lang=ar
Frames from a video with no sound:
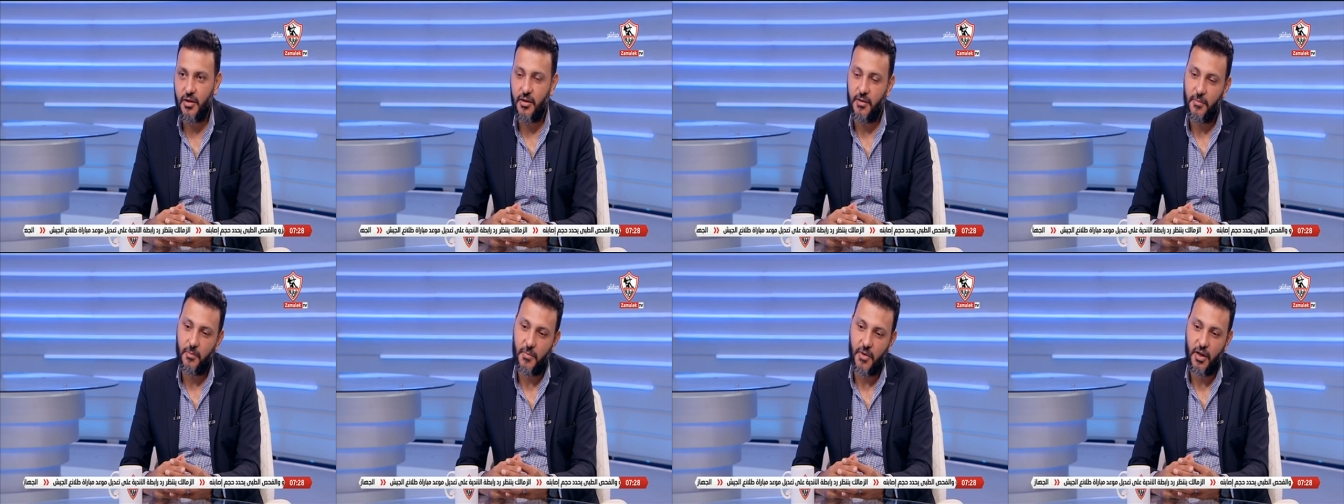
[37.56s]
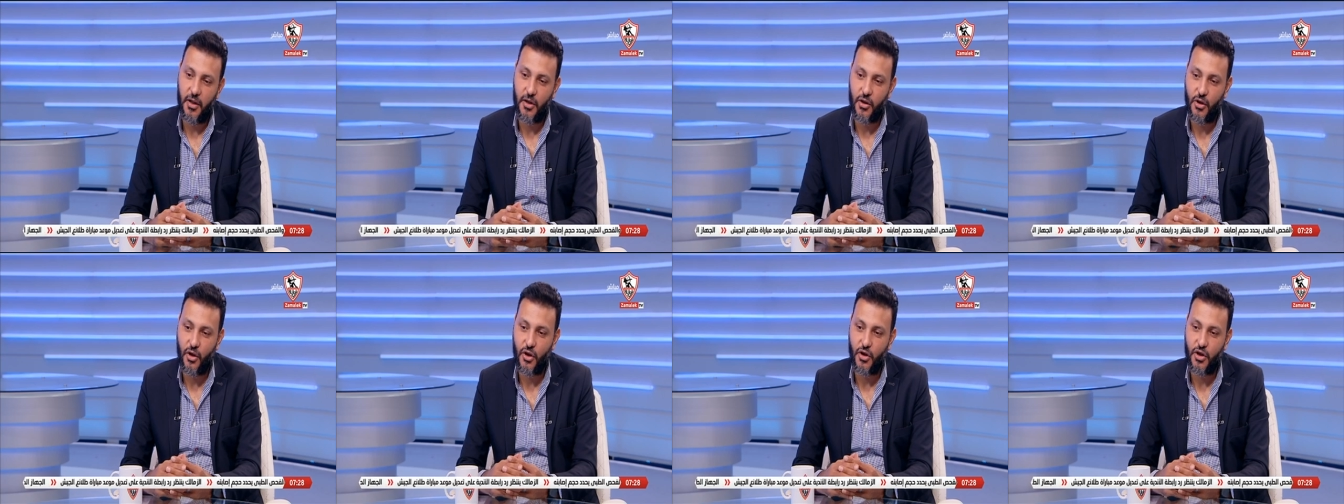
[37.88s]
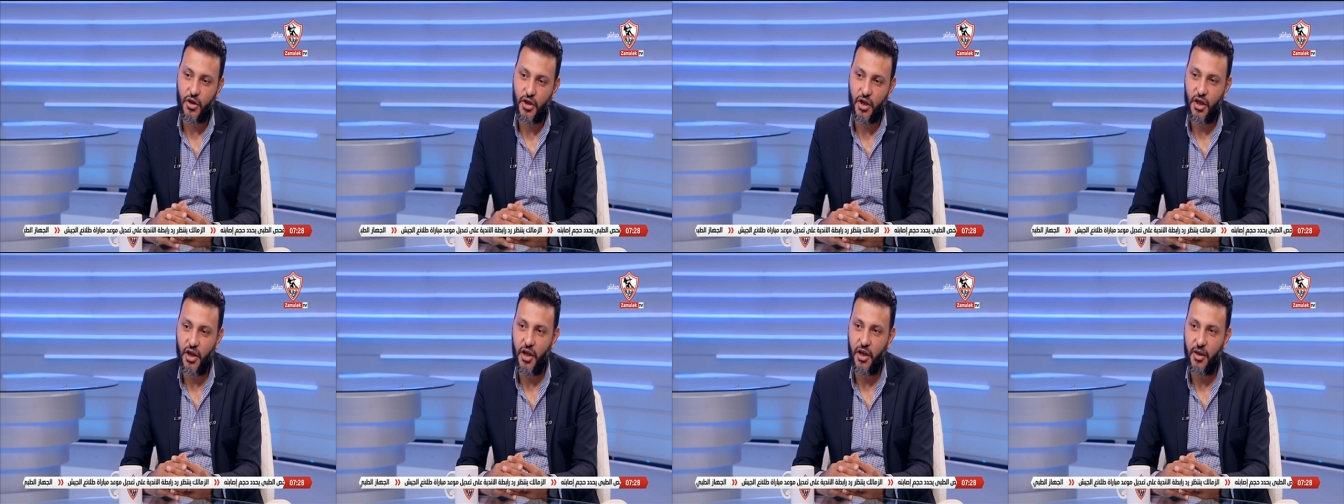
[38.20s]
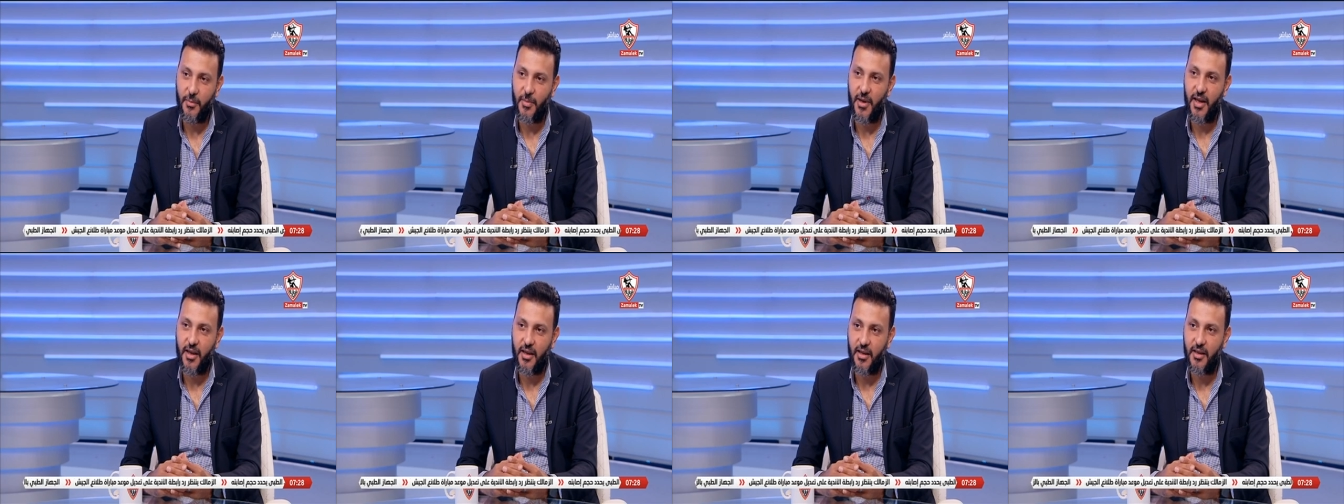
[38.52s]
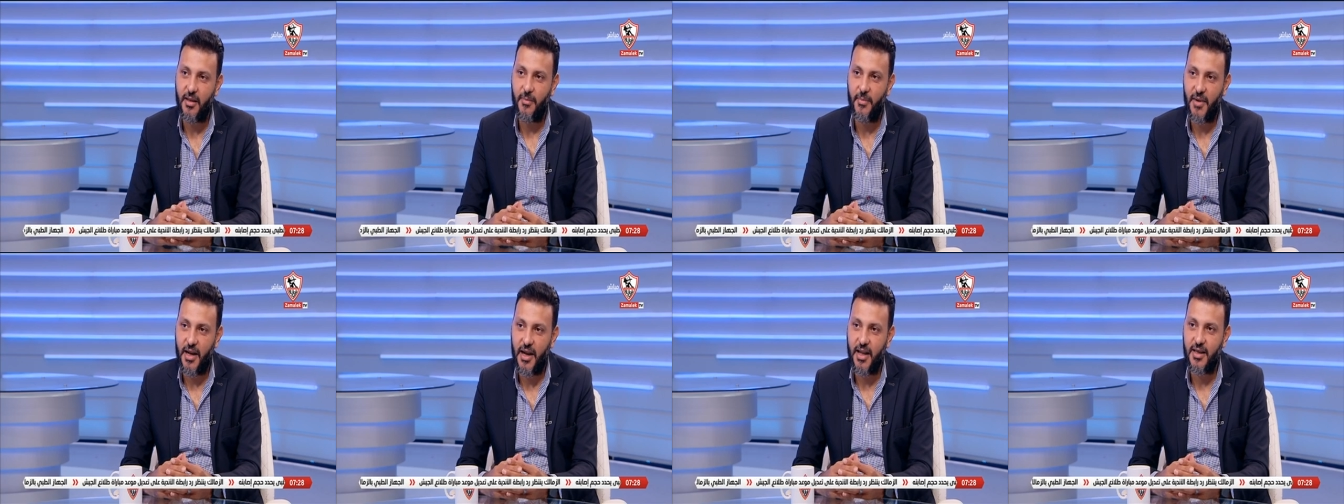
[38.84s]
من الترشيح يبقى
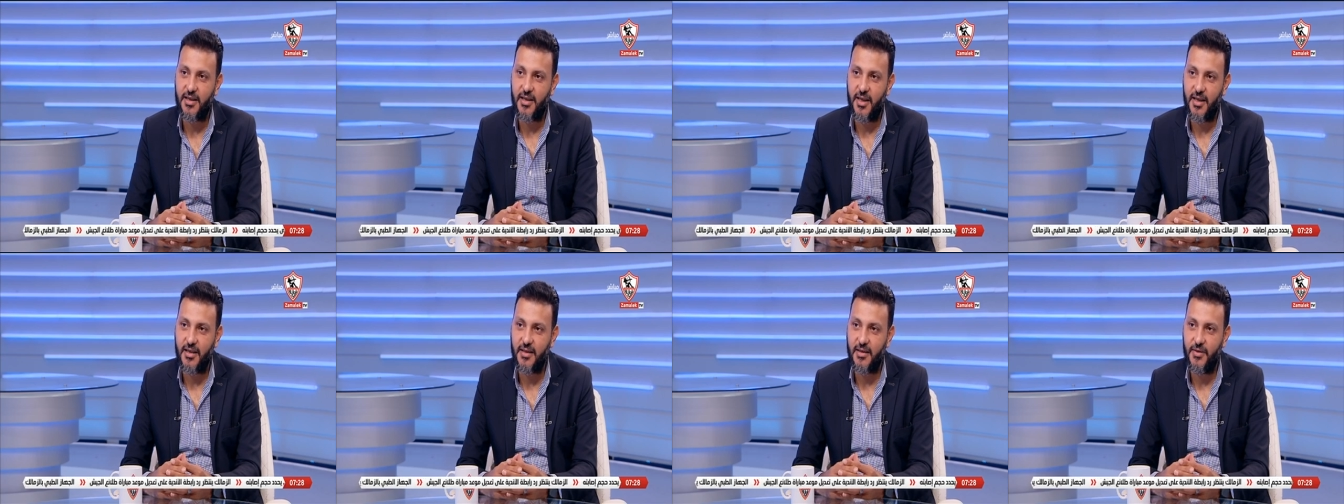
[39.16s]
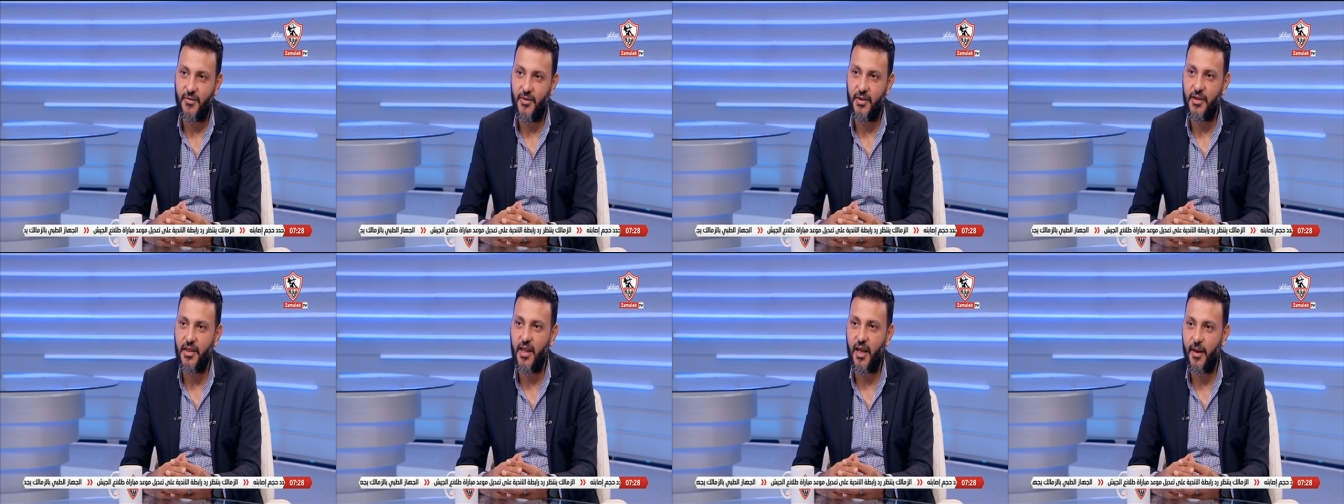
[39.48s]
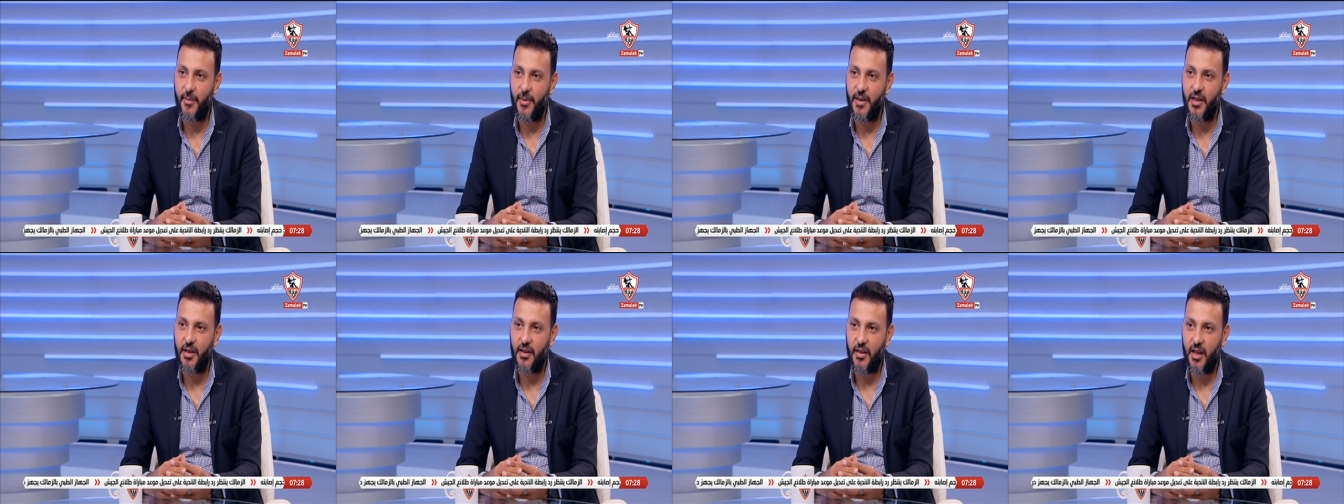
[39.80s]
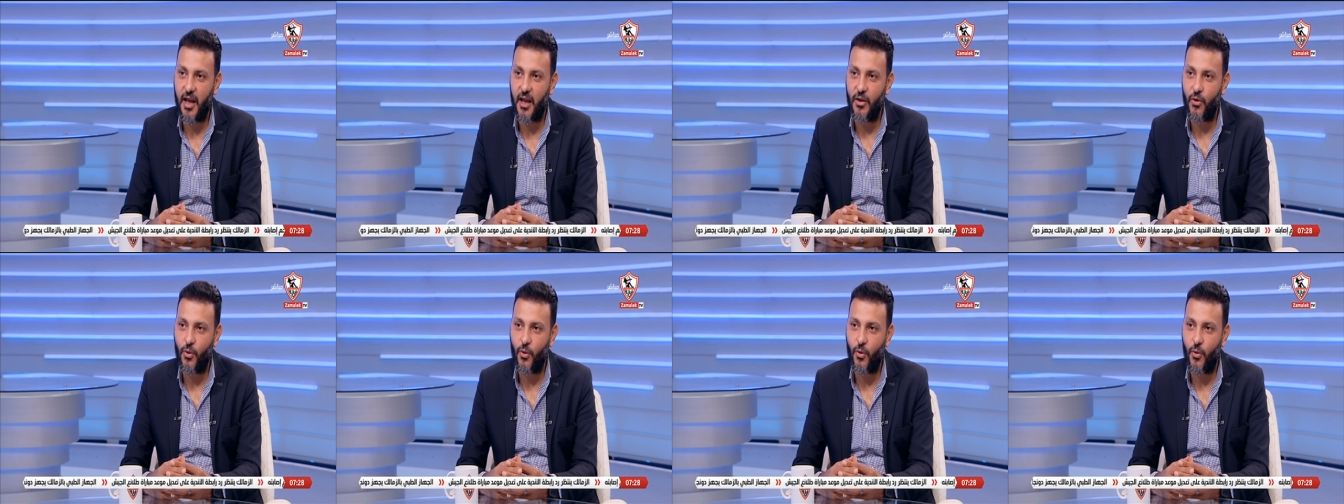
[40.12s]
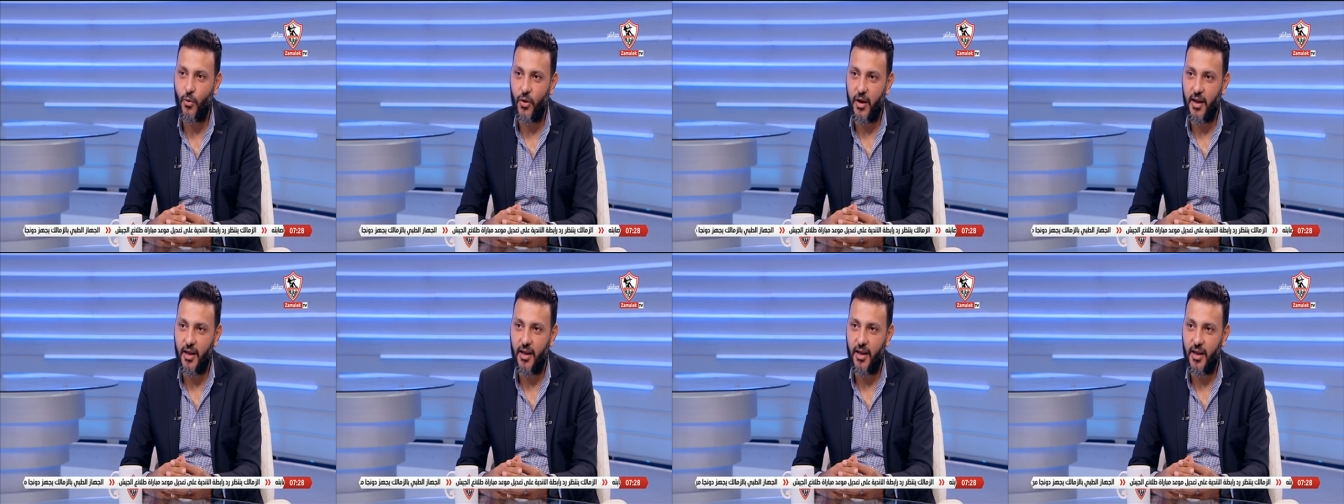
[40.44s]
كده من الاساس في انتخابات اتحاد
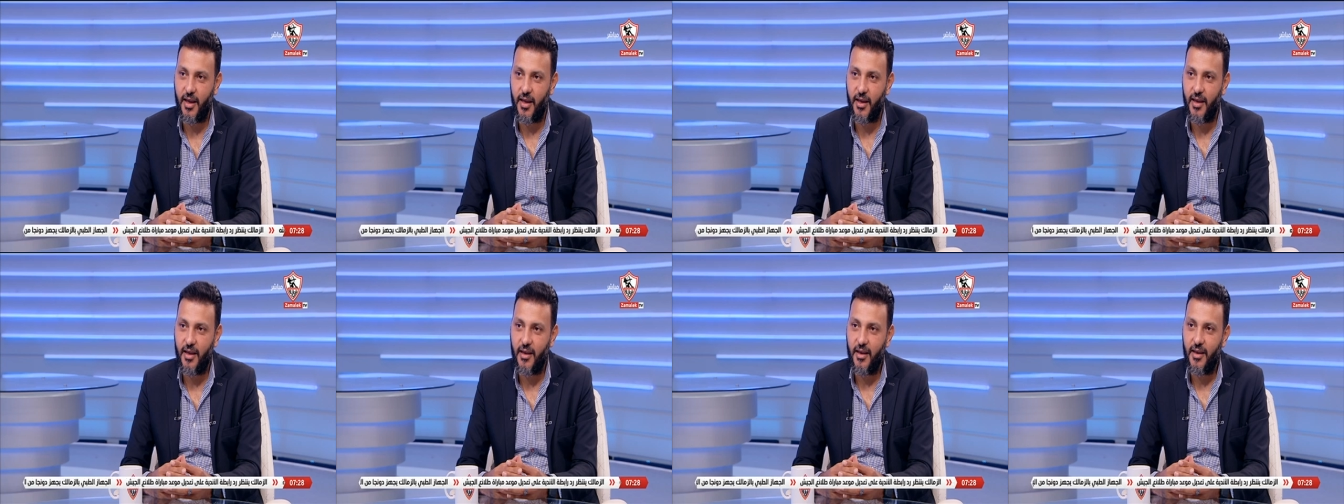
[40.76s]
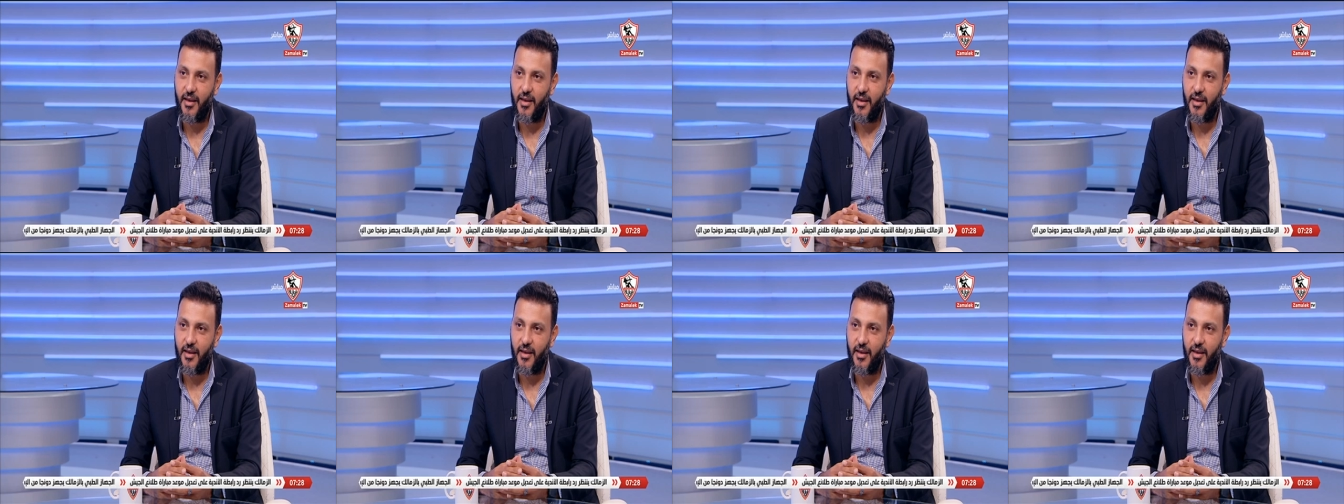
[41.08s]
الكره الجايه